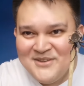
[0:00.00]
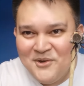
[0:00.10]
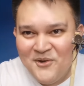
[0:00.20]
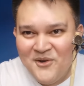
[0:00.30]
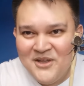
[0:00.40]

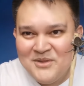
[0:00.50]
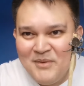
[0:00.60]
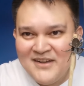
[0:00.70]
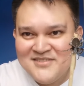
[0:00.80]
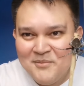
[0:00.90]

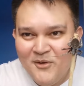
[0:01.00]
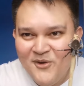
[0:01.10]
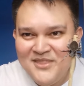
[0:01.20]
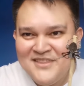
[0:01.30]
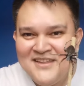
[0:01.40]
yon pag
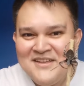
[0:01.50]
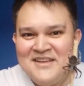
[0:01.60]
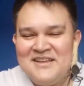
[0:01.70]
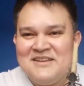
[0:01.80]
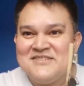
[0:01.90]
samon,
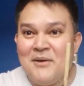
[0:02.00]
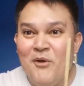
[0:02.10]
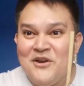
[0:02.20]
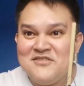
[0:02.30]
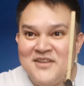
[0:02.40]

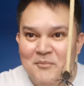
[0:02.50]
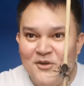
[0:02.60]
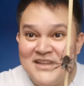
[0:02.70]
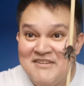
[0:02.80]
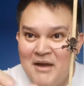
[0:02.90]
samon is
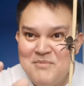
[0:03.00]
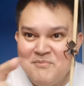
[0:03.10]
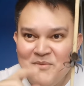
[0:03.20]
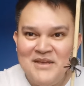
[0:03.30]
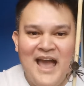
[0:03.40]
samon, grabe
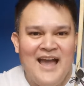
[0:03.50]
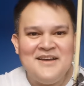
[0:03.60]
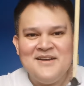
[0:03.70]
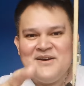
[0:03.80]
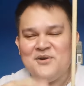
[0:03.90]
pumiga.
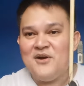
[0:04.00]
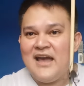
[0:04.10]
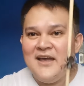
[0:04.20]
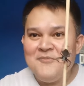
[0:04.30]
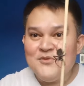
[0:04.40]

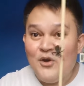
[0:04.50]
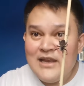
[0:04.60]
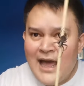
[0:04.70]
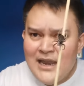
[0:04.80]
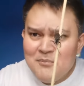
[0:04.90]
Okay? So
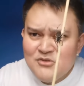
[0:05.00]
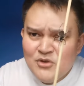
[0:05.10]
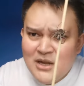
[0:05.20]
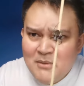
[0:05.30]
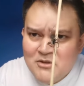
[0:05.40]
ilalabas
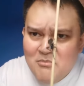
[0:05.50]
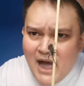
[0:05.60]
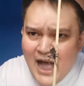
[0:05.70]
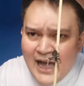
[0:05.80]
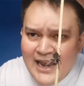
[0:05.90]
ko naman yung
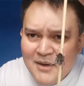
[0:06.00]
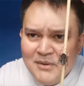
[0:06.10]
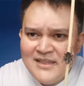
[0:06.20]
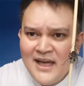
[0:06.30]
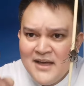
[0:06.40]
mga
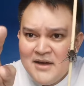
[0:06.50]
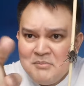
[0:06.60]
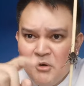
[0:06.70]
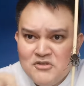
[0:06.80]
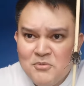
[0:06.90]
kalaban niya.
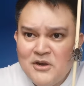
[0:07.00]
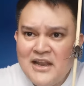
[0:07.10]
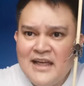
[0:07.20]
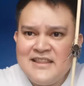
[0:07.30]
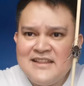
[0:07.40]
Pause
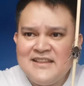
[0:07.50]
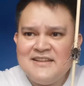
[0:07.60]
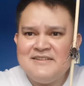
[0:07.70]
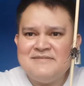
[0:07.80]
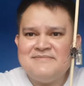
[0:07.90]
muna natin.